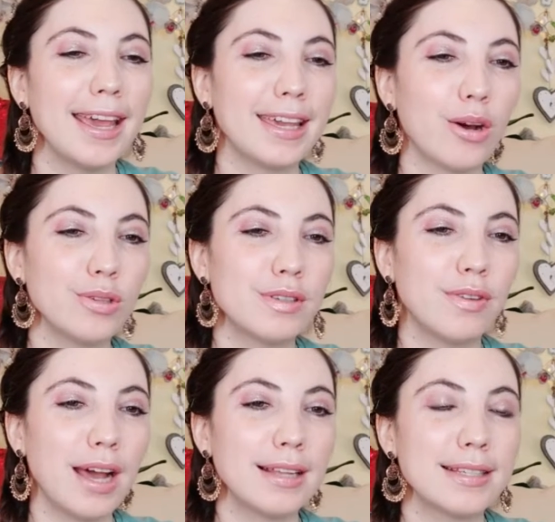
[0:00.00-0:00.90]
И я
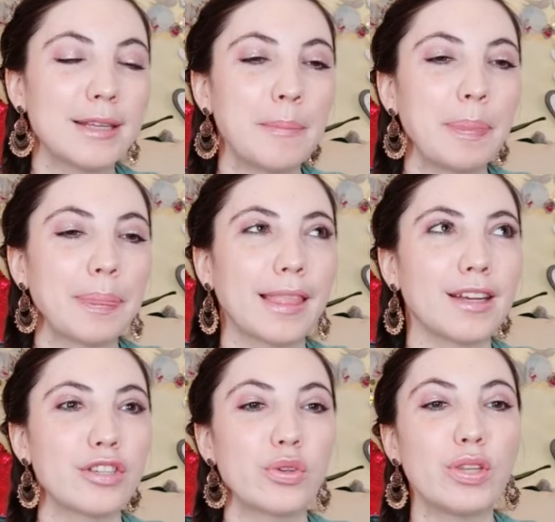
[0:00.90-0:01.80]
удивлялась,
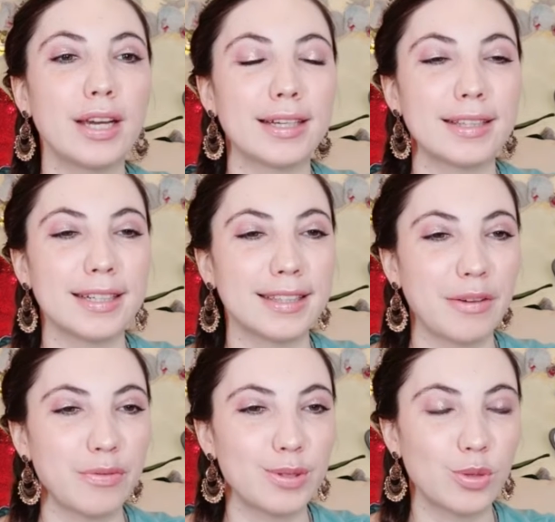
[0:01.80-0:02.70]
что некоторые
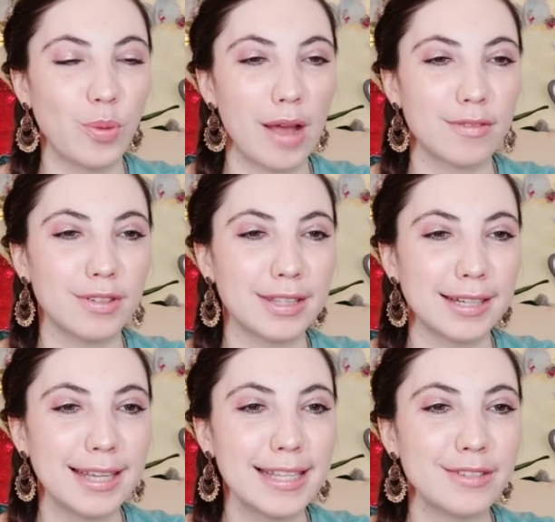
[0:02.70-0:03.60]
там выступают в
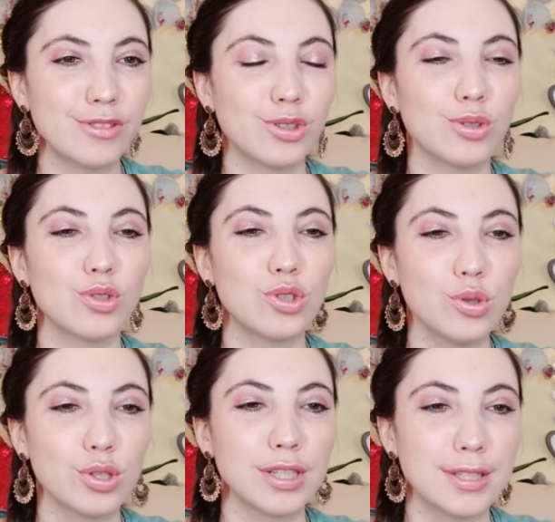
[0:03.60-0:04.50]
интернете, вот, но ну,
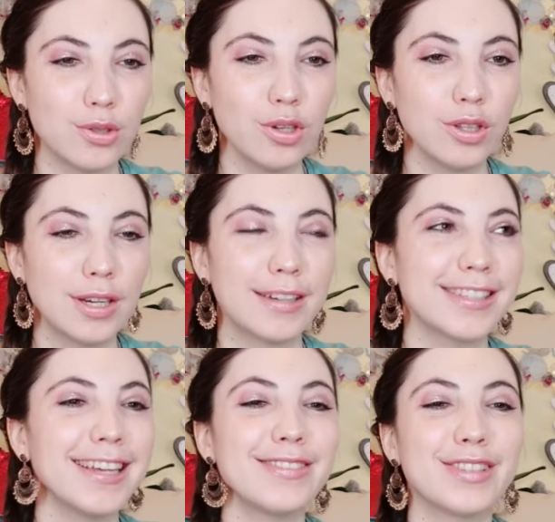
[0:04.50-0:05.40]
чушь несет, а,
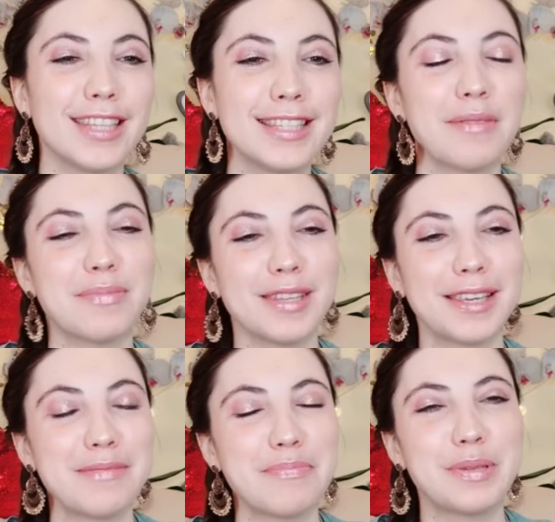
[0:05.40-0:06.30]
знаете, вот есть там
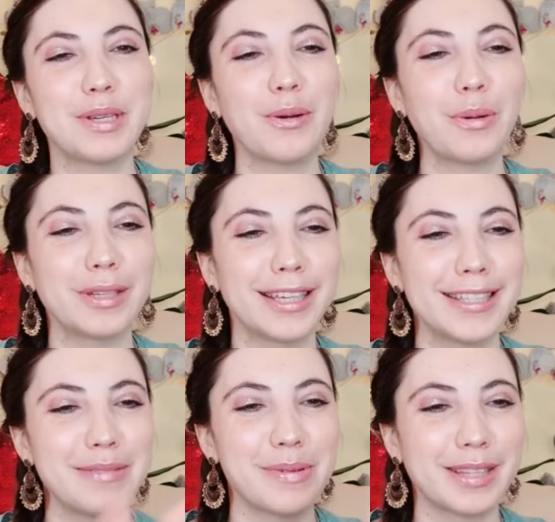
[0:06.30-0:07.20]
такие психологи
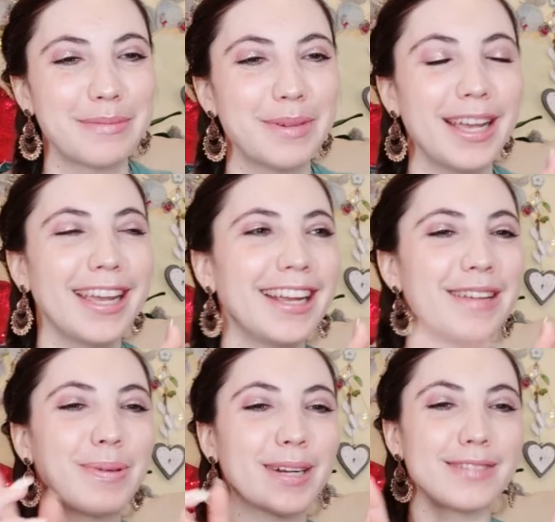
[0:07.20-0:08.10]
типа там,
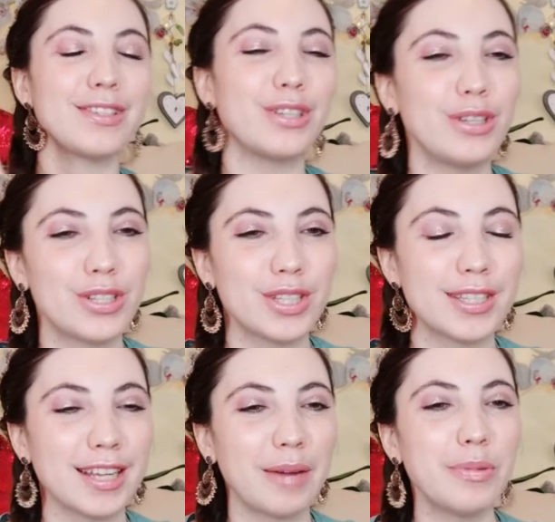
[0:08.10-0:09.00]
или по развитию
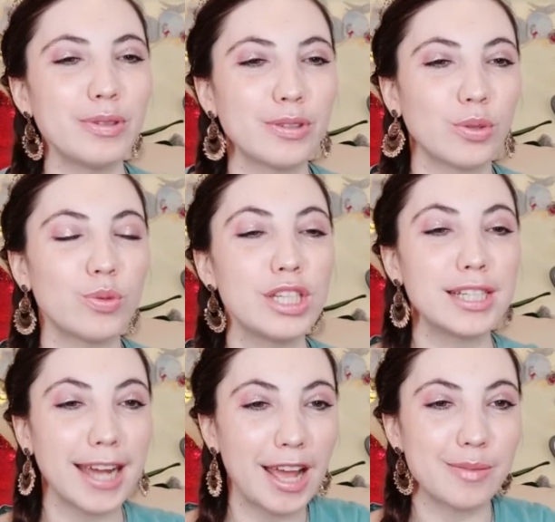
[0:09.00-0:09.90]
личности работают,
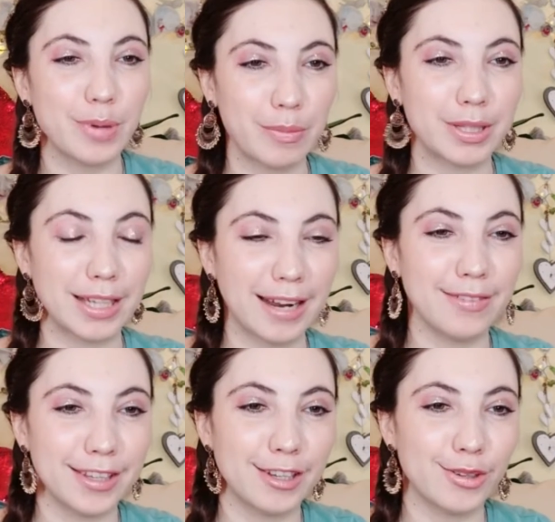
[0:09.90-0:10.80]
унижают прям
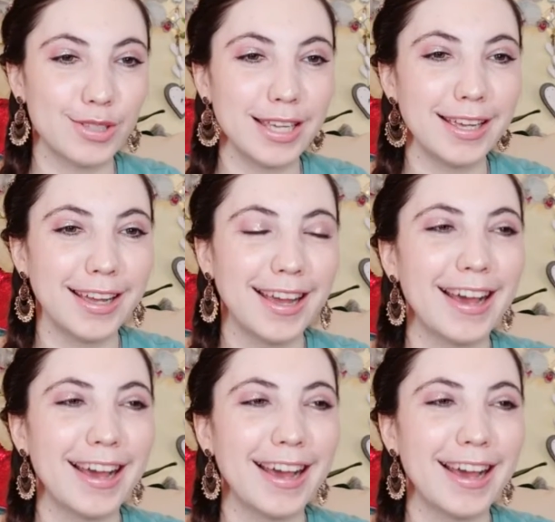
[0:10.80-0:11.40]
откровенно людей,